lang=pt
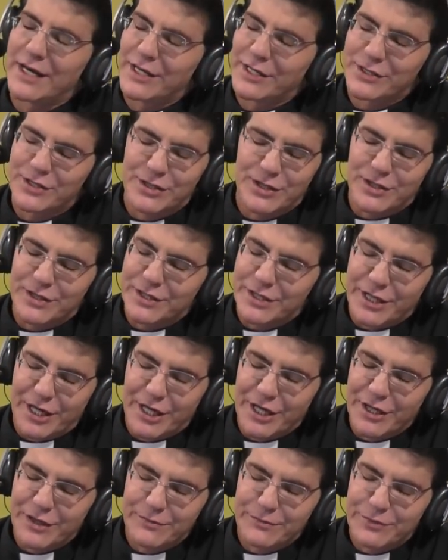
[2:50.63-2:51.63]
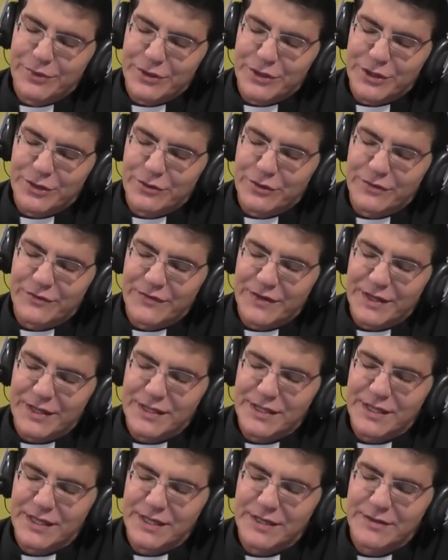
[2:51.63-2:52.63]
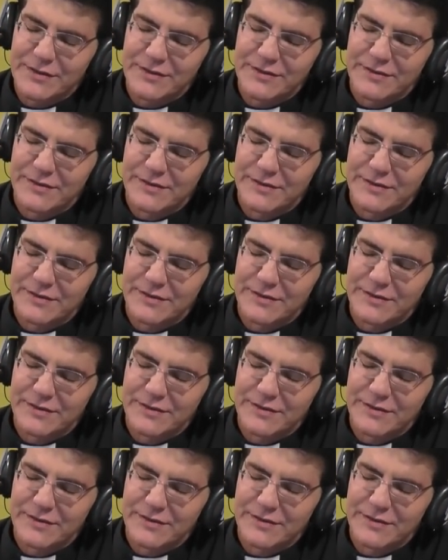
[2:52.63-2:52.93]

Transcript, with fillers: este tempo de conversão